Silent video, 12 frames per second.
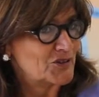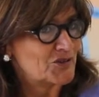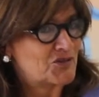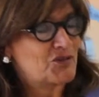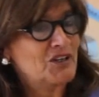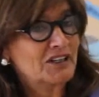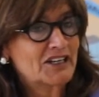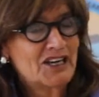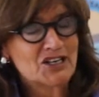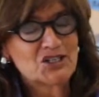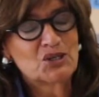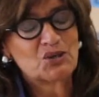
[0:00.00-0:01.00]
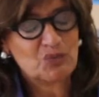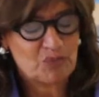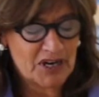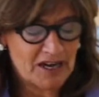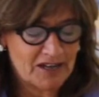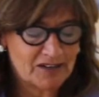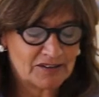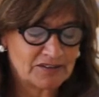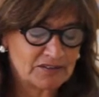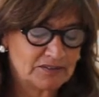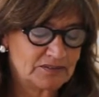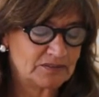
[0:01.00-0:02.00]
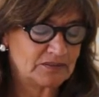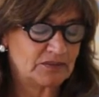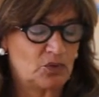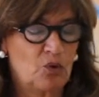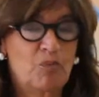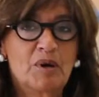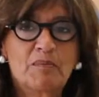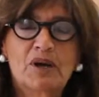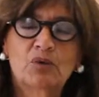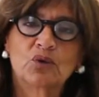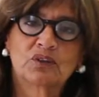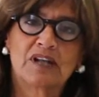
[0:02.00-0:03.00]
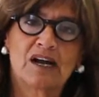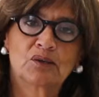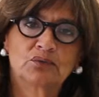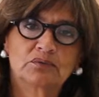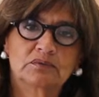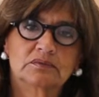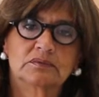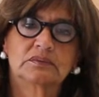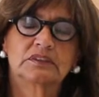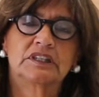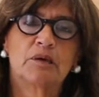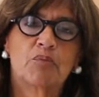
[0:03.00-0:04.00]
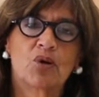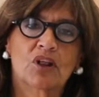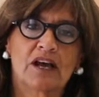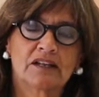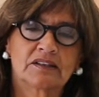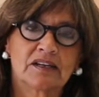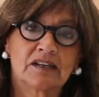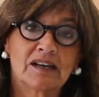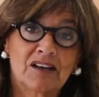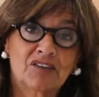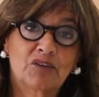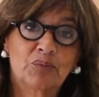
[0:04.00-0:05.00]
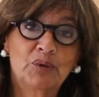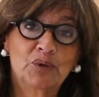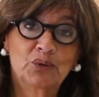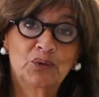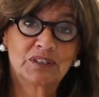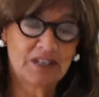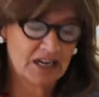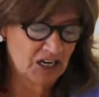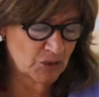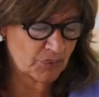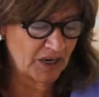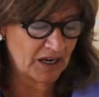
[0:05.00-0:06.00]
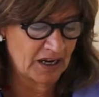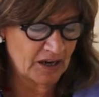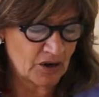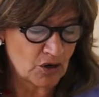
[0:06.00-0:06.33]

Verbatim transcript: Fui, aliás, recuperar o primeiro contacto que a Pordata recebeu da RBE.